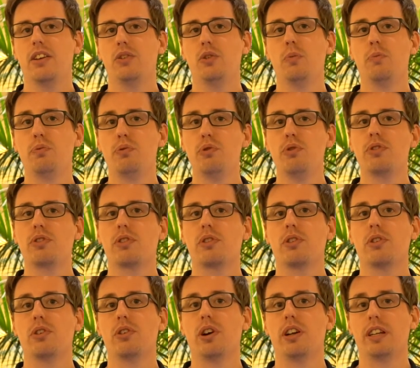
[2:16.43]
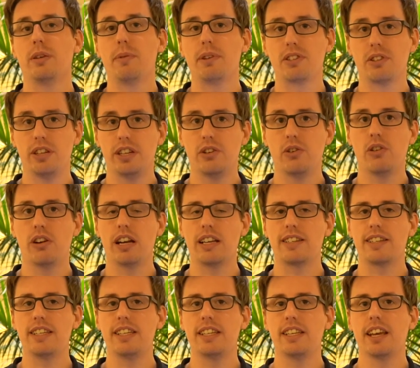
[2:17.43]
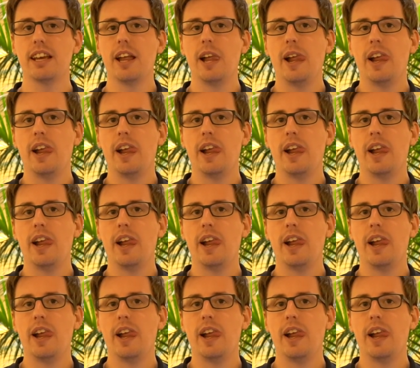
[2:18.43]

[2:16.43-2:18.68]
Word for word: de plus qu'un Amazon Echo classique.